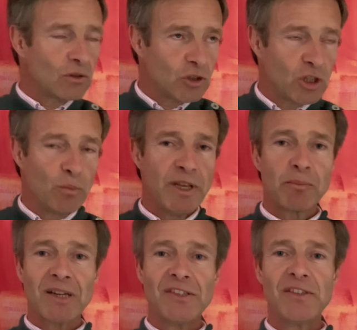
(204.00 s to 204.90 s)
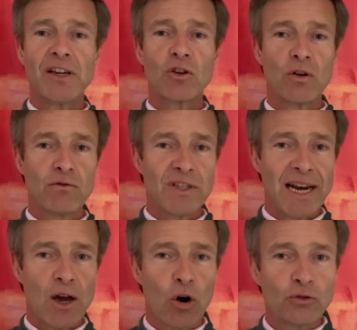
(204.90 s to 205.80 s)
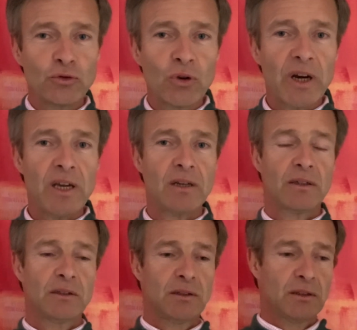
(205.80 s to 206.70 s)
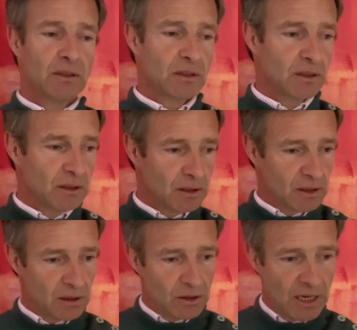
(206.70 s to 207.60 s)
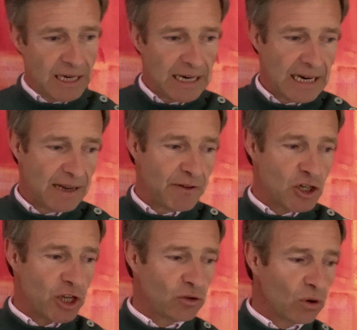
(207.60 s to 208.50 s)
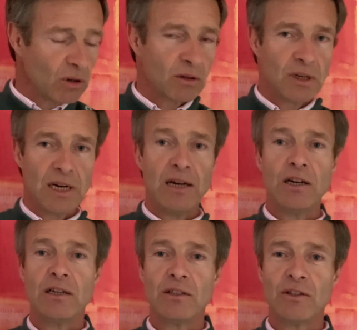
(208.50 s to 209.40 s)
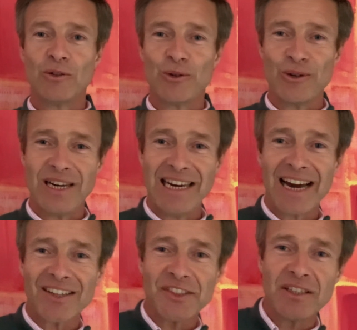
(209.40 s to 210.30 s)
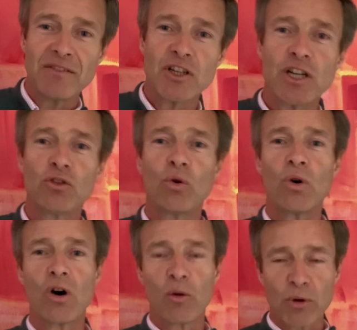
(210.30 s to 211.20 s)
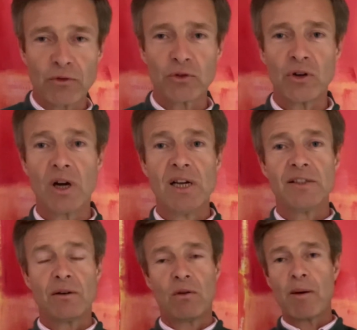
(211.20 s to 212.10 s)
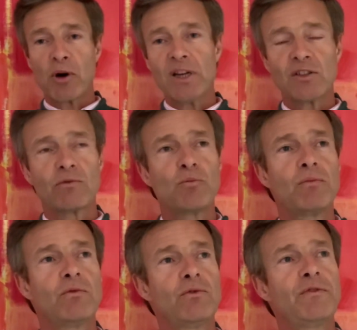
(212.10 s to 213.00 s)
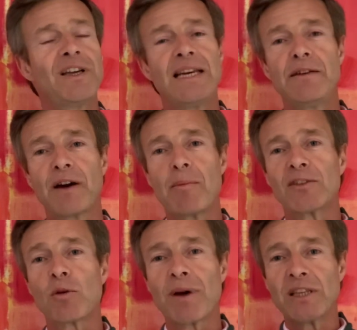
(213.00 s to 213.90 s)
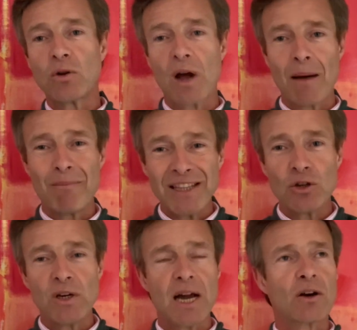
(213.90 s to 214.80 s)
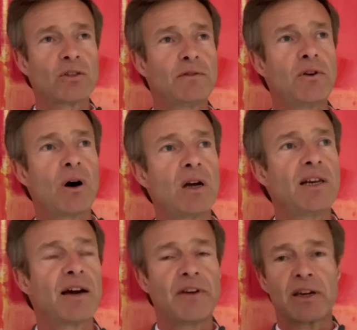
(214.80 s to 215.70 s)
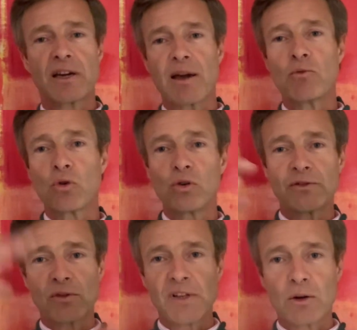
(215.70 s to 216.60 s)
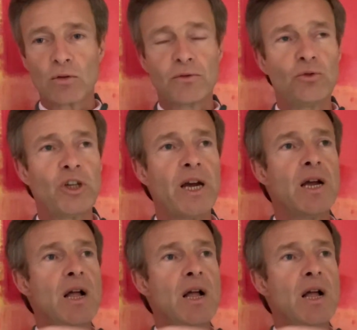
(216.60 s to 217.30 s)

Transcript: j'ai oublié de préciser que vous allez entourer les végétaux euh, les, racines des végétaux en profondeur. On va prendre l'exemple. Vous, faites livrer, par exemple, un, magnolia grandiflora. Il arrive avec un camion gros, parce que c'est un gros sujet.